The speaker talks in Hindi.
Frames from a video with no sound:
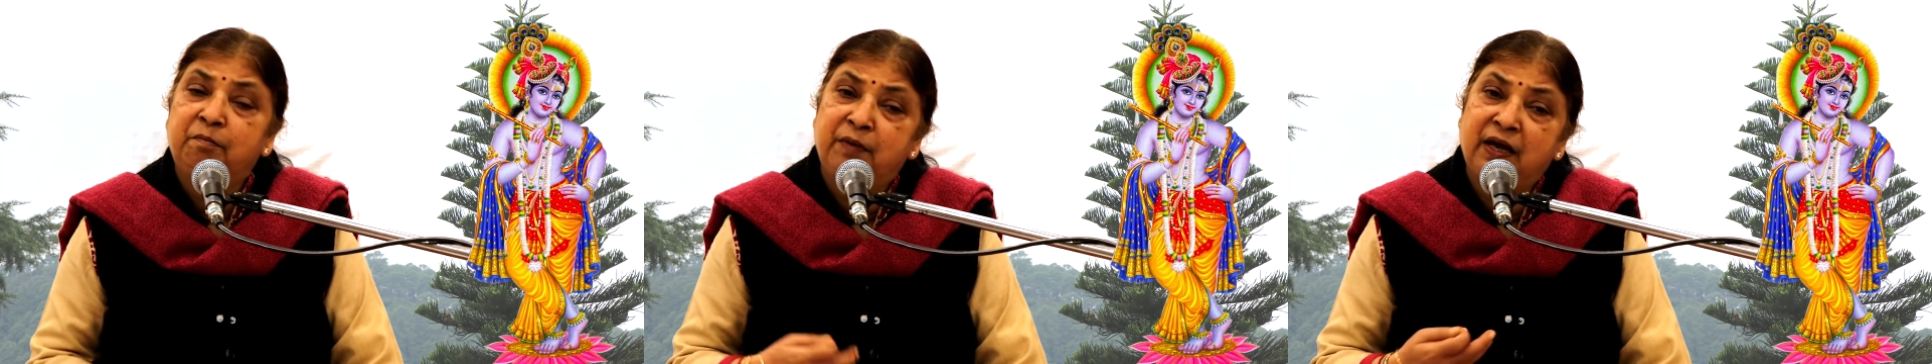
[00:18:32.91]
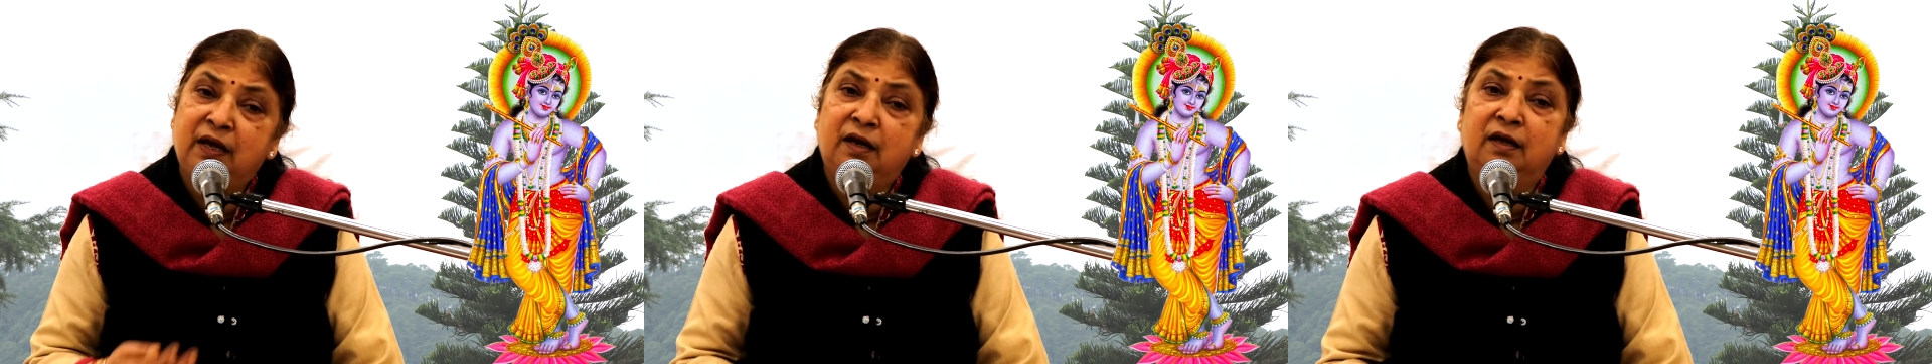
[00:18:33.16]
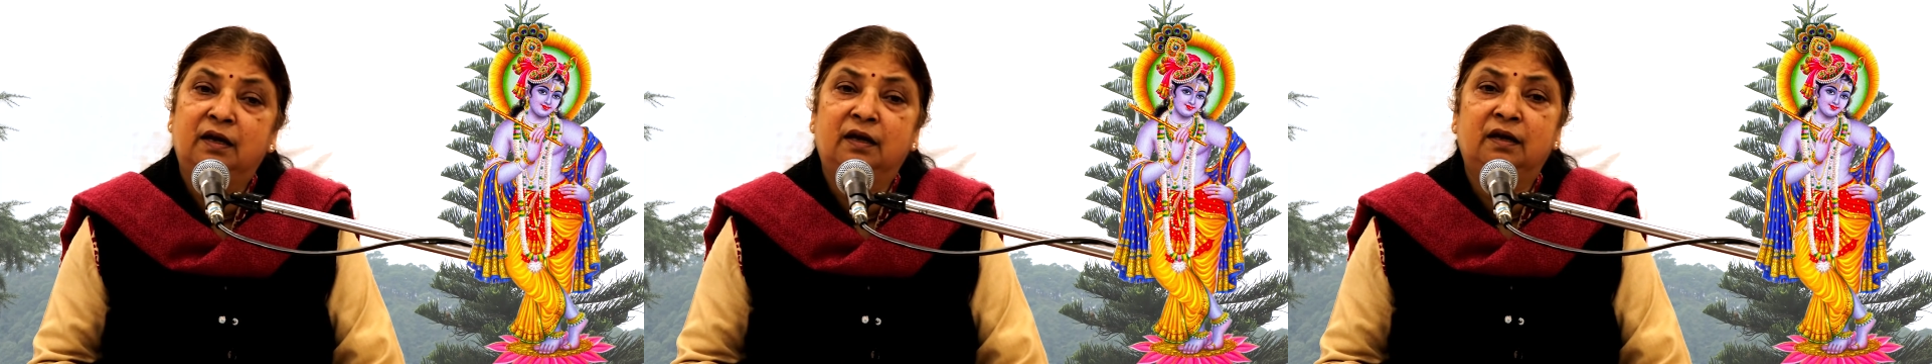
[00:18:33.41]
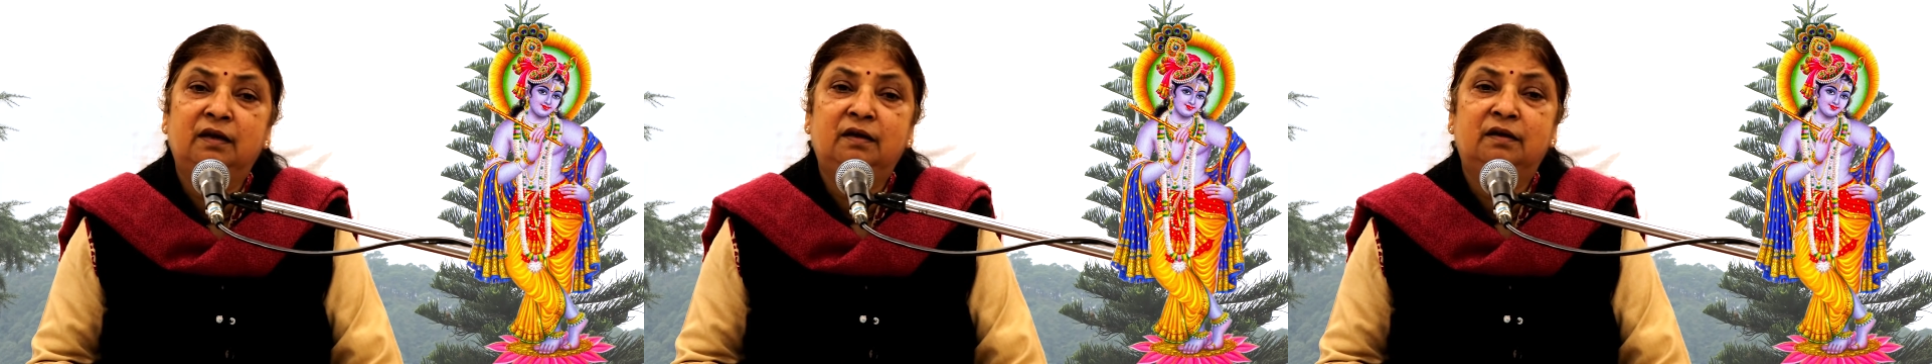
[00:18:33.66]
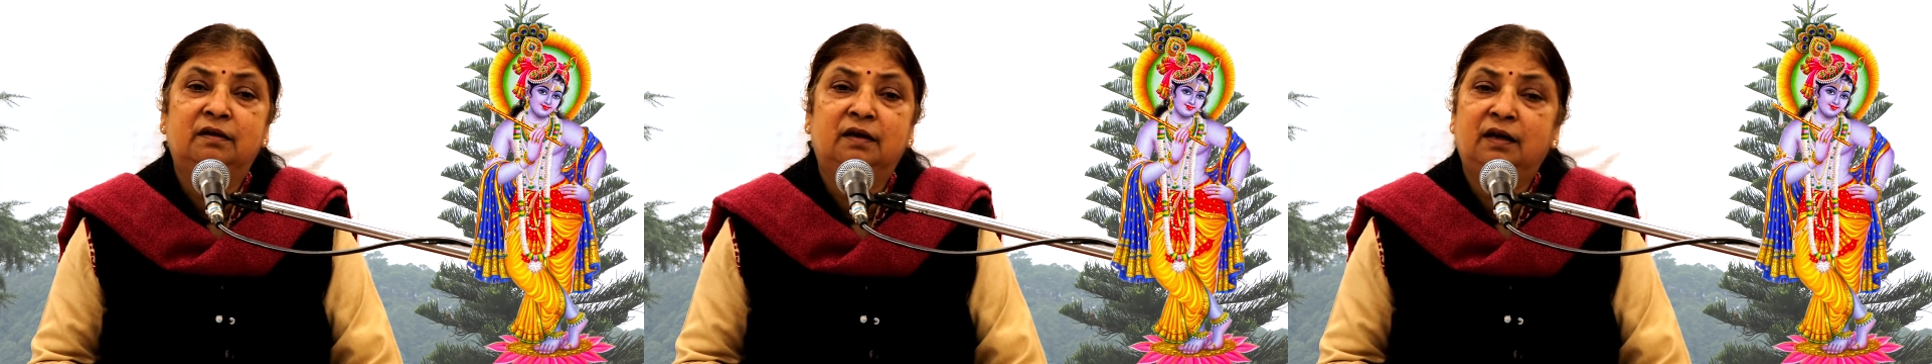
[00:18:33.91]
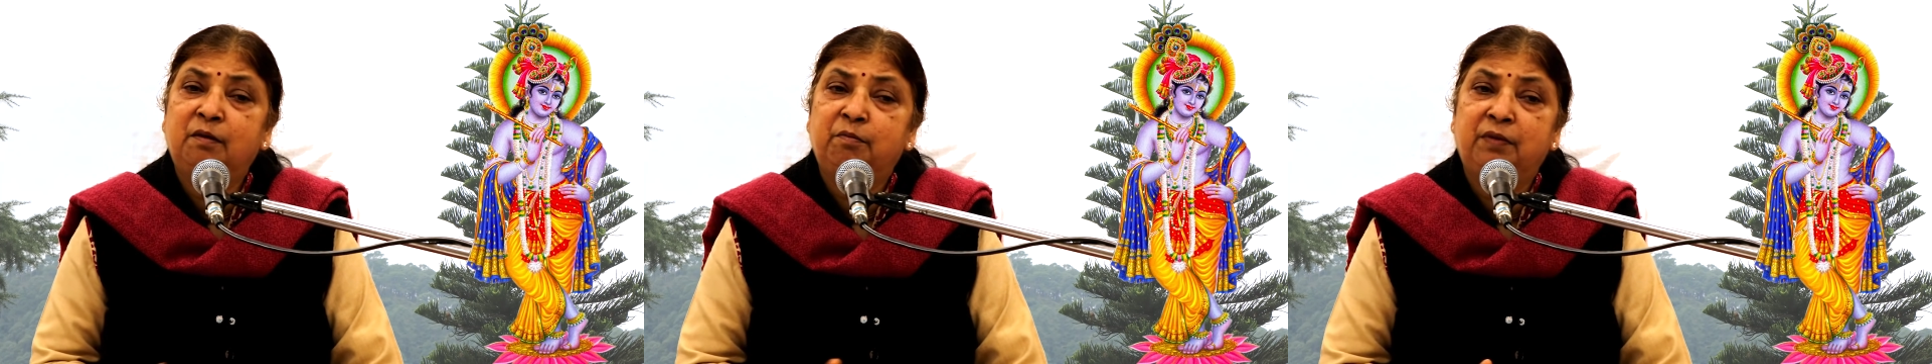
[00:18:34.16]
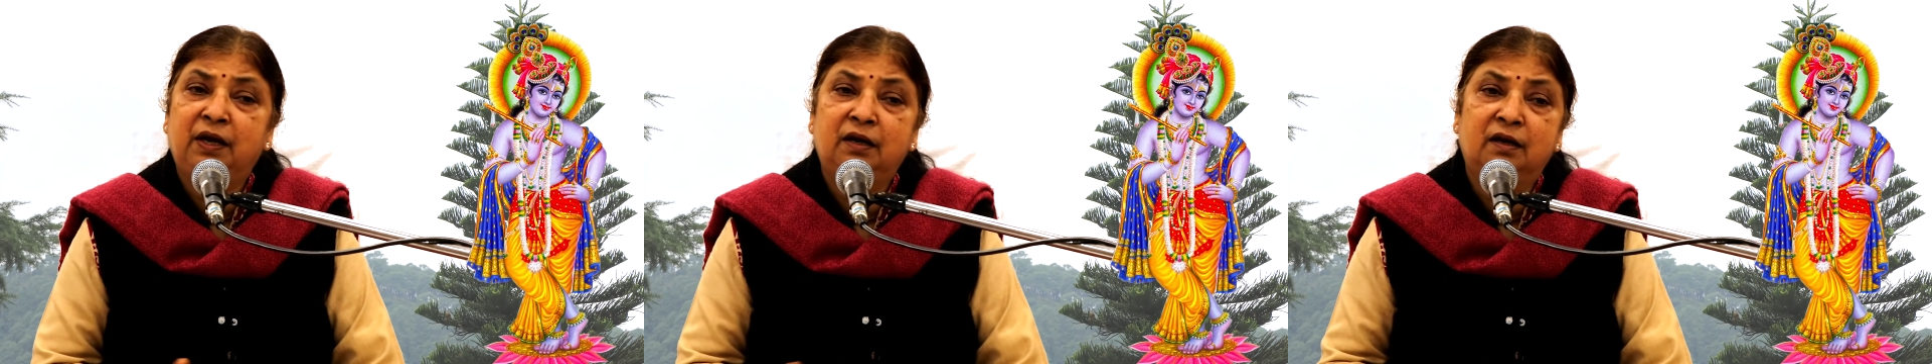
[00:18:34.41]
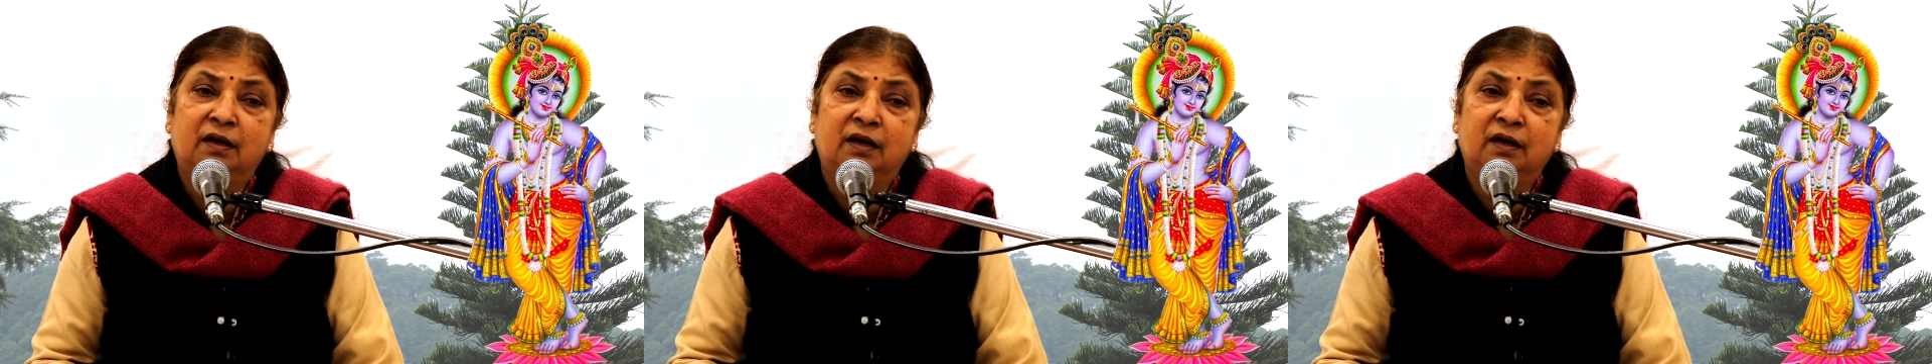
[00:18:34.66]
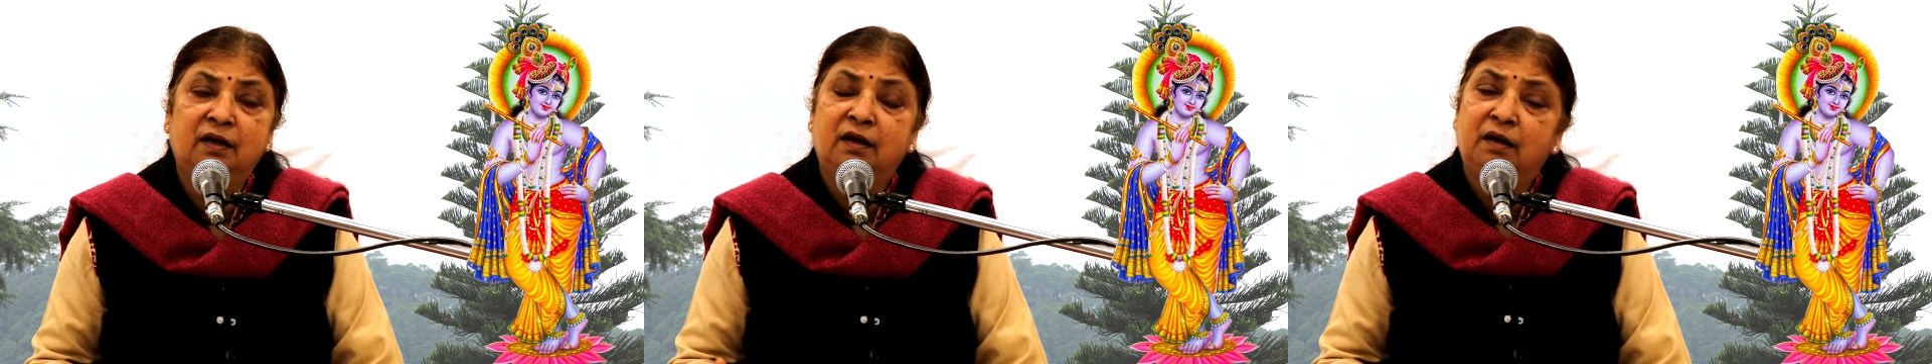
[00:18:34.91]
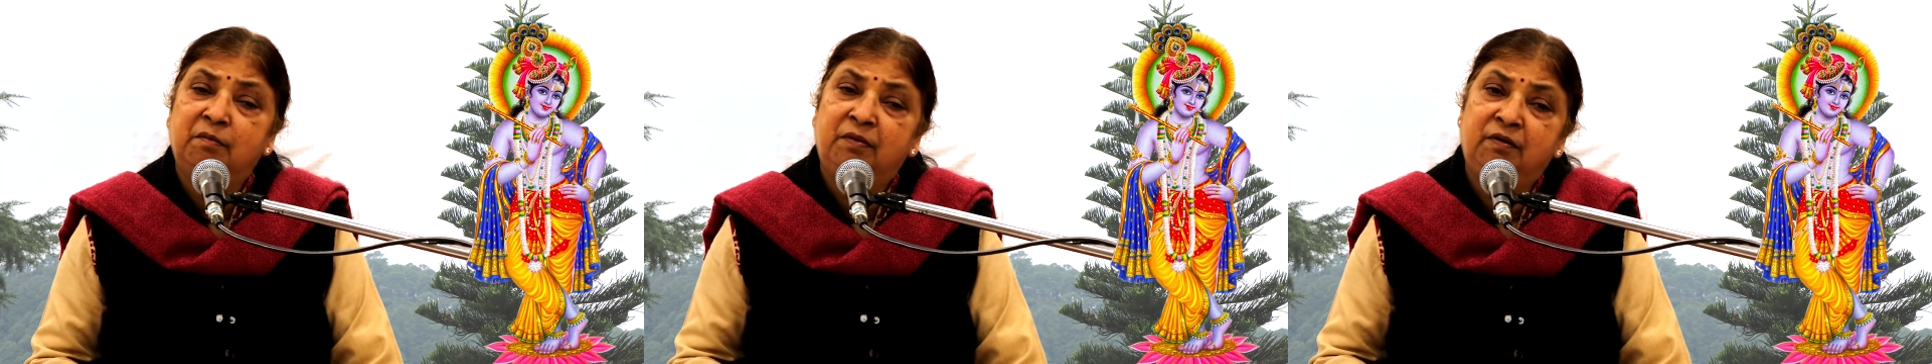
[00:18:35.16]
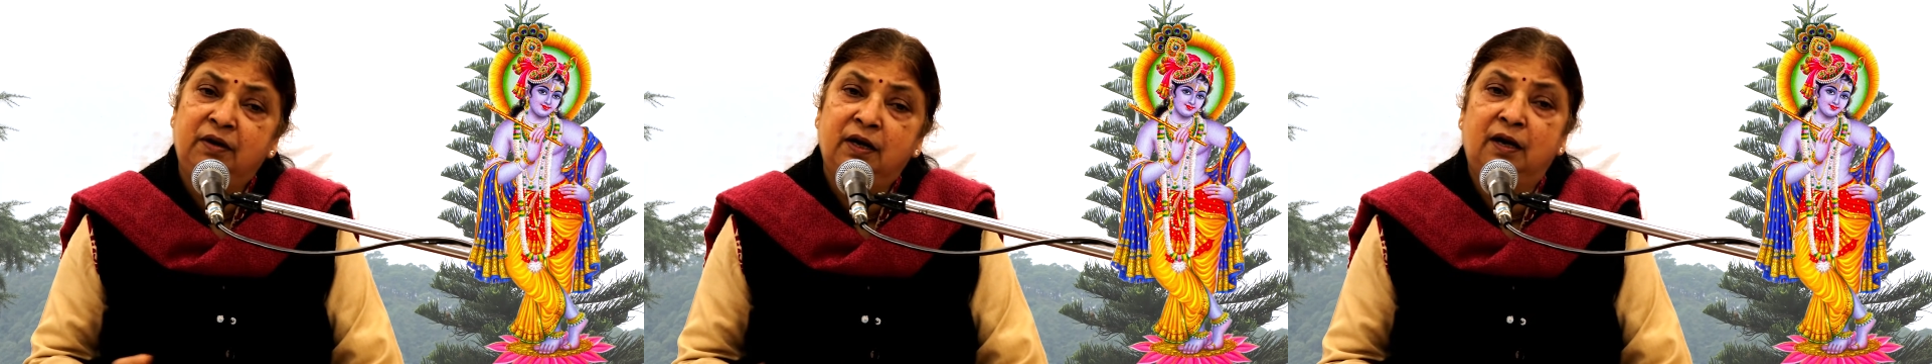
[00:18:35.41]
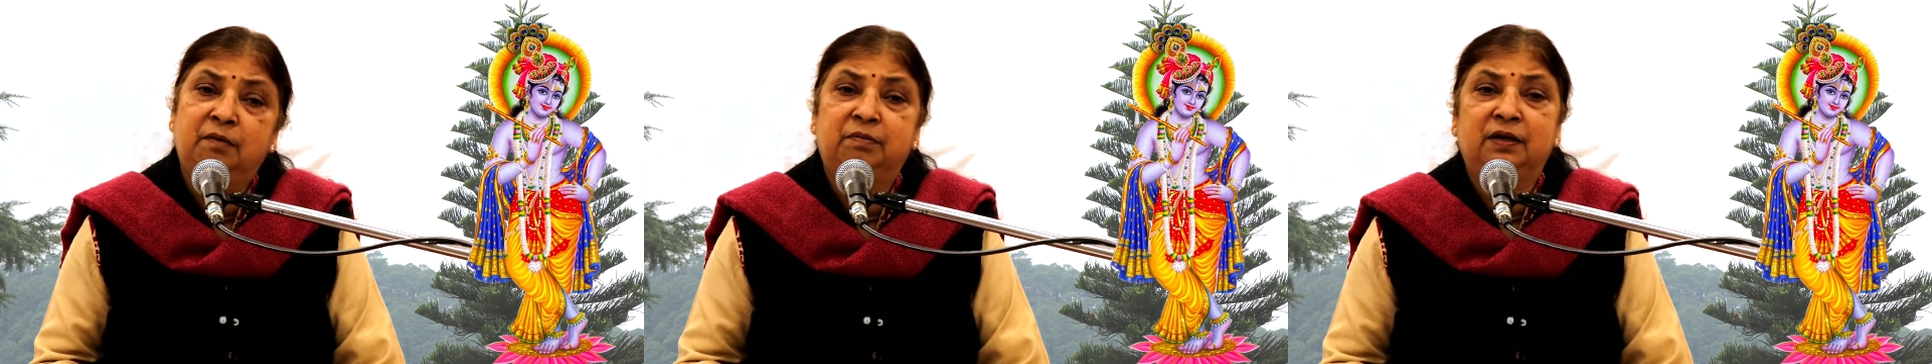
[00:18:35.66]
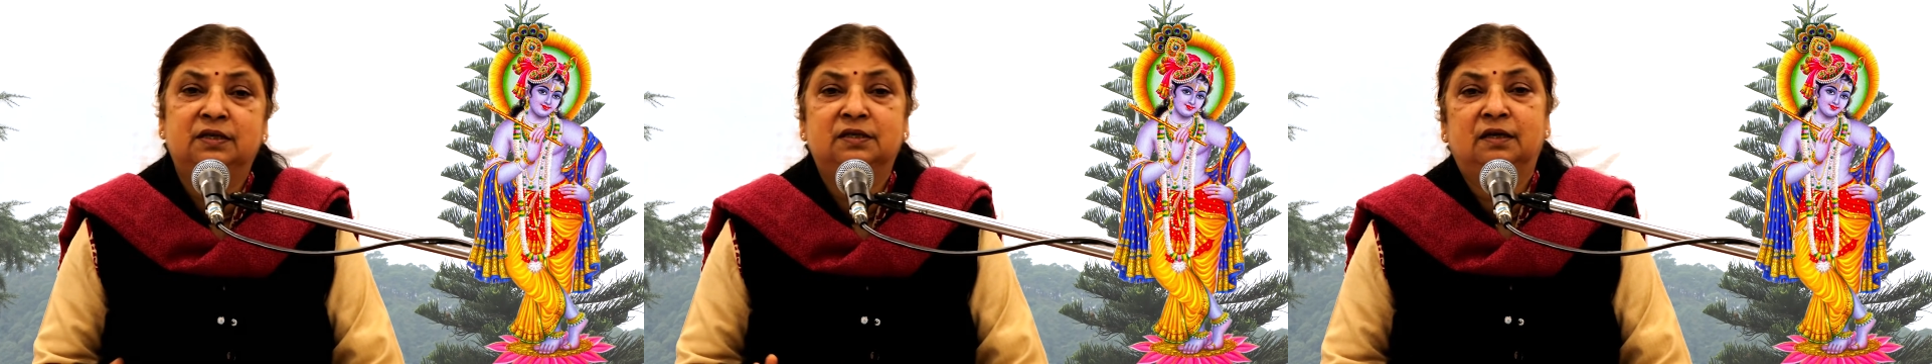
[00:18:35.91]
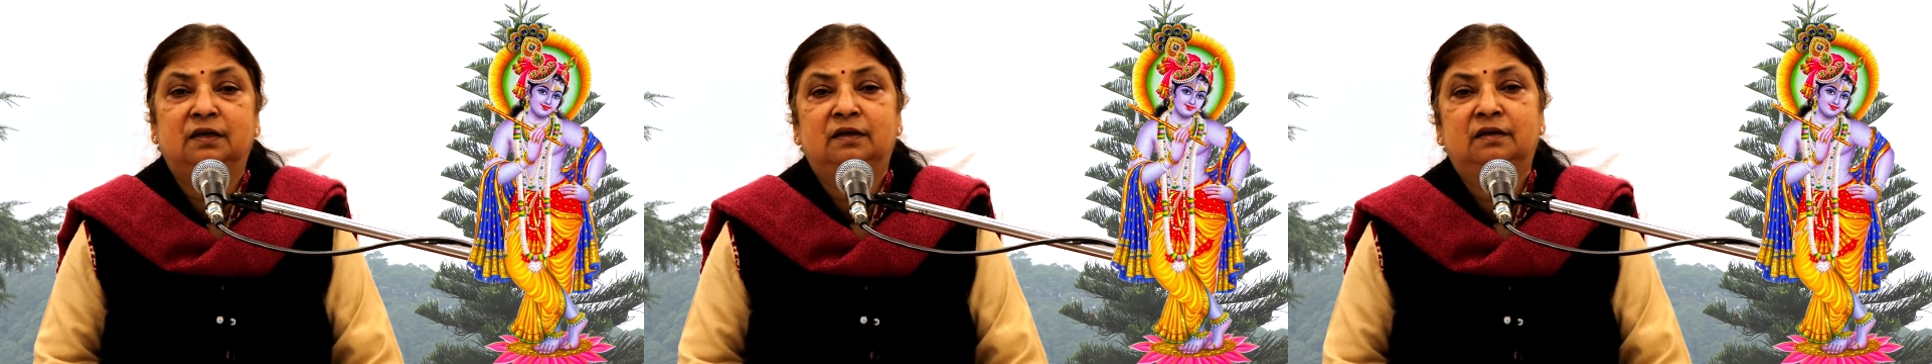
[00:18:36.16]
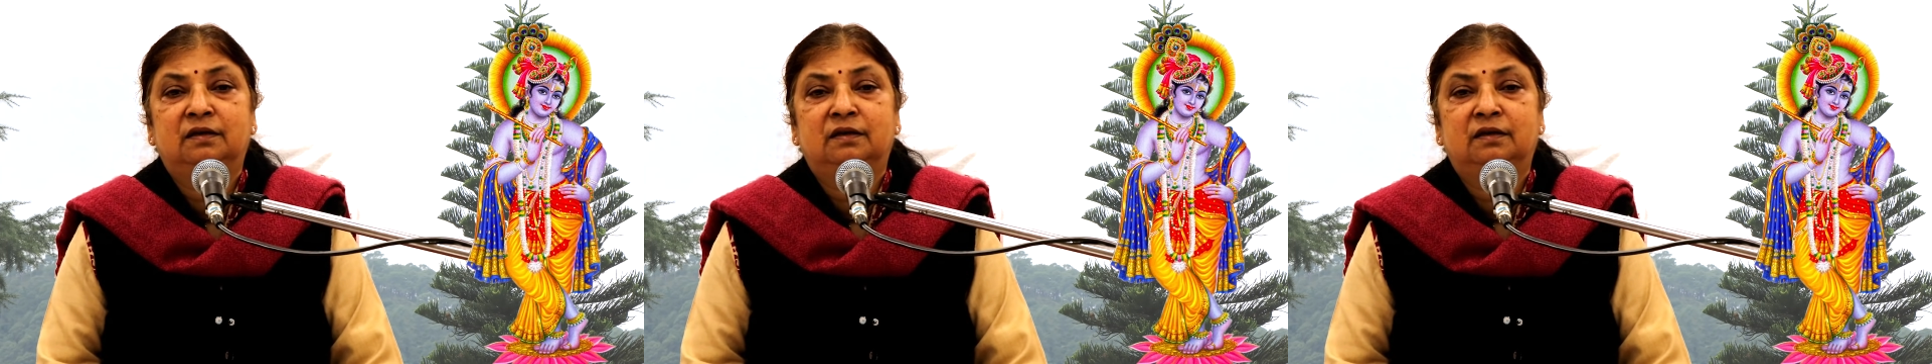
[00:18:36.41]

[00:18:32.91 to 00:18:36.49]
मैं ना रहे है ना मैं ना रहे भगवान आप रह जाए